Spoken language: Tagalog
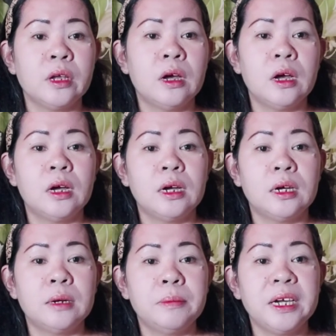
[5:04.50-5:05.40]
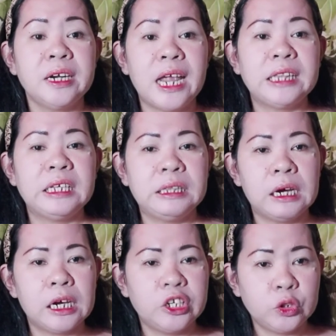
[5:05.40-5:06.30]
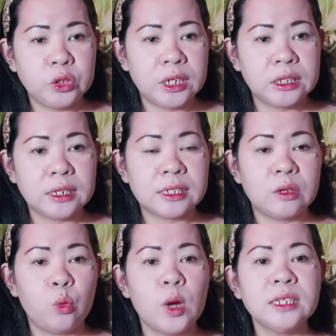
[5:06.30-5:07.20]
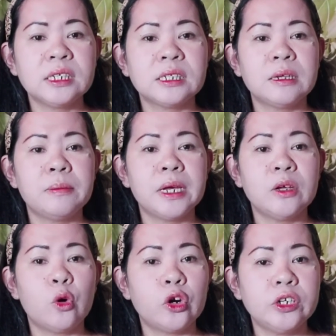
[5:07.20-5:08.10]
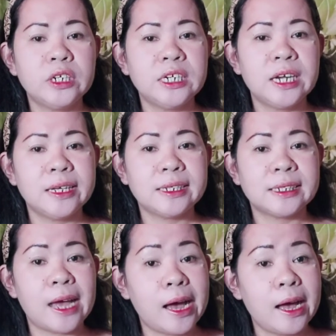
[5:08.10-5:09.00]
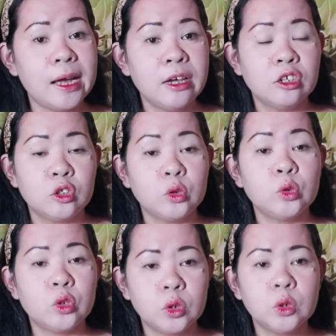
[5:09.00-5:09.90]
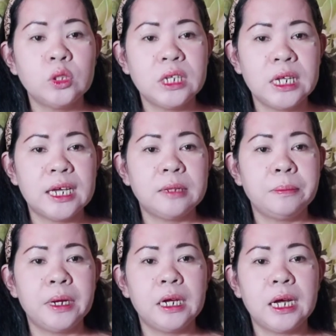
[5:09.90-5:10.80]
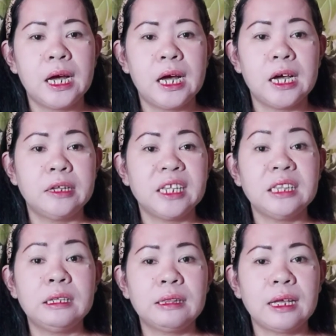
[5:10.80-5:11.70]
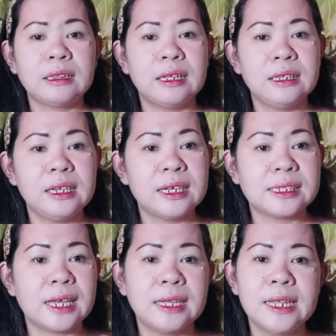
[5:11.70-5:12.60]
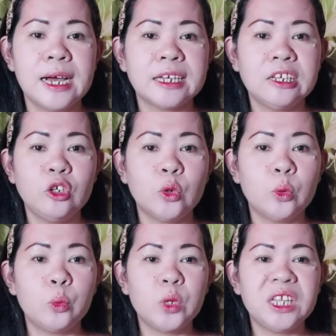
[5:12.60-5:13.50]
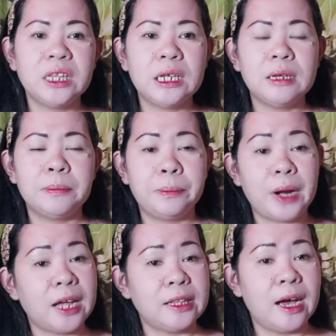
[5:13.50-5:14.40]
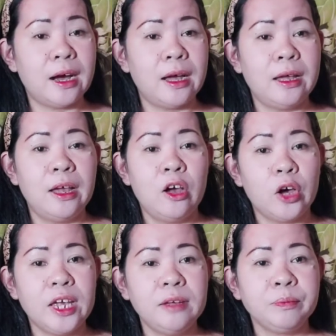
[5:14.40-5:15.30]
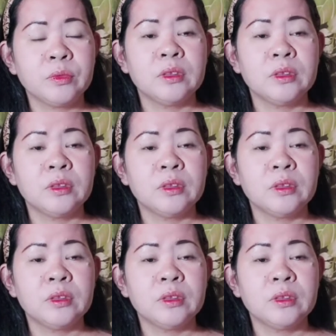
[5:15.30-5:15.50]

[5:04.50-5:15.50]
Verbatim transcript: uh, mag-ready na kayo niyan kasi once na may order na isa, sunod-sunod na yan pagka na-detect na nila sada ang iyong winning product. Okay?